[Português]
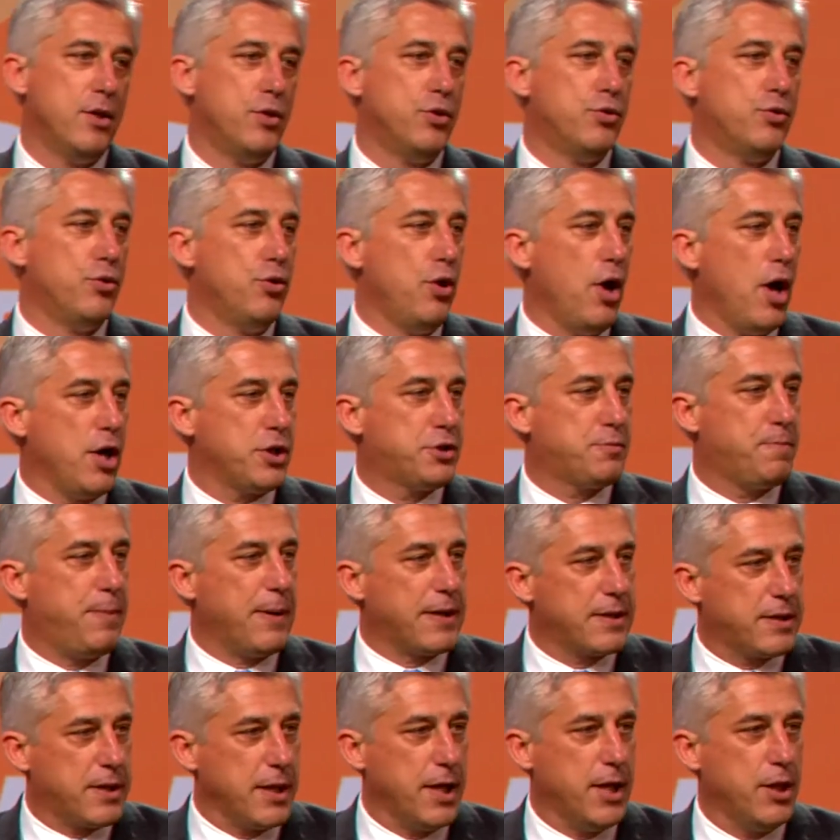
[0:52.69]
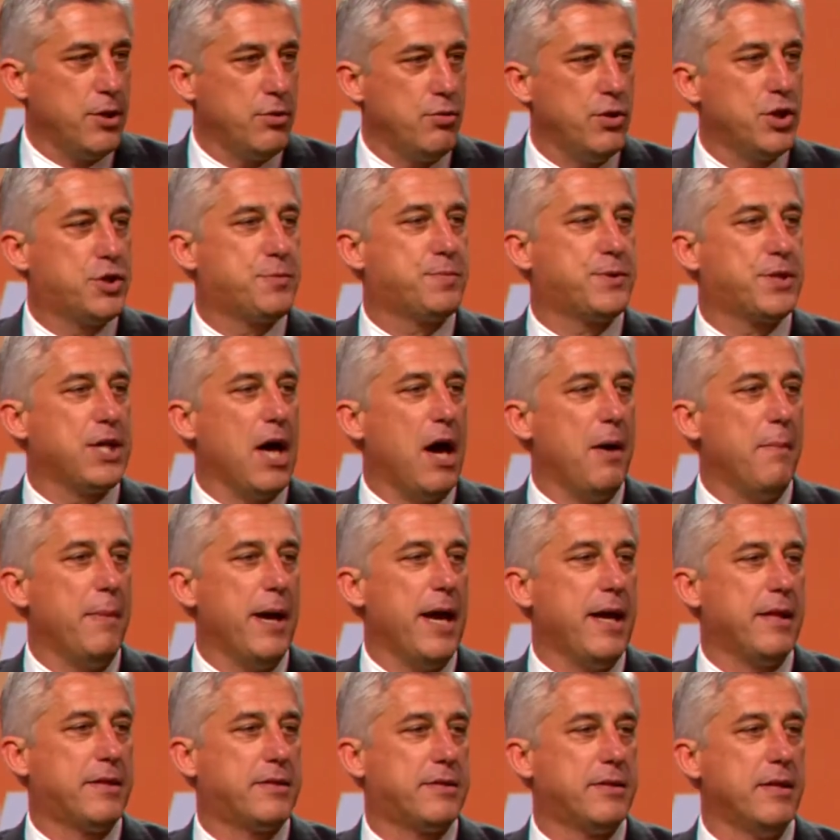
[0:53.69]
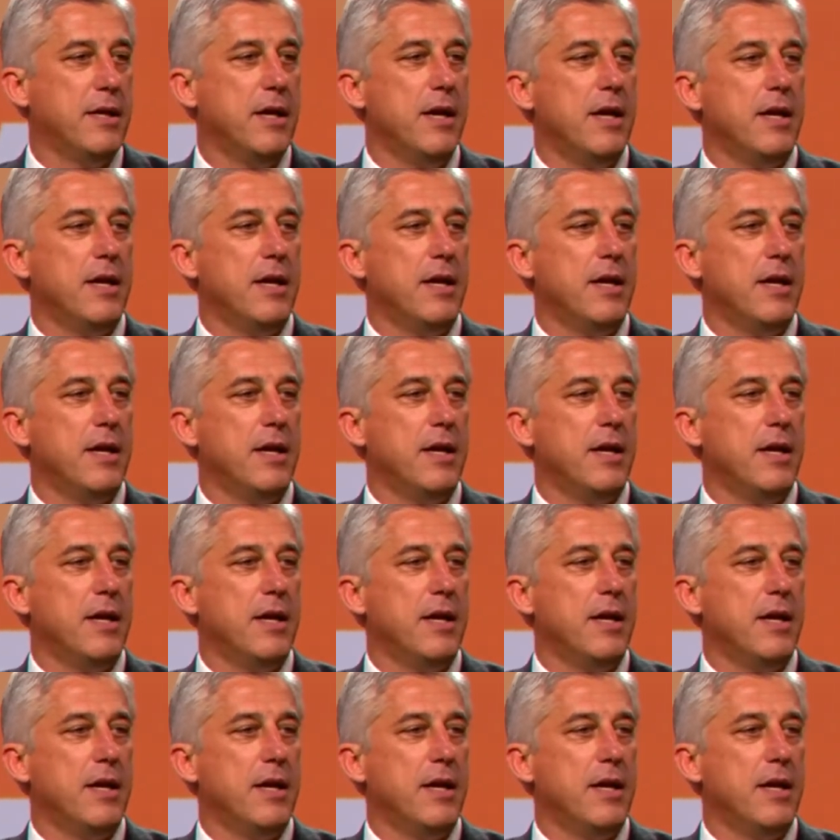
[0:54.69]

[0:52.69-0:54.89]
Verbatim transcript: do nosso partido e, especialmente,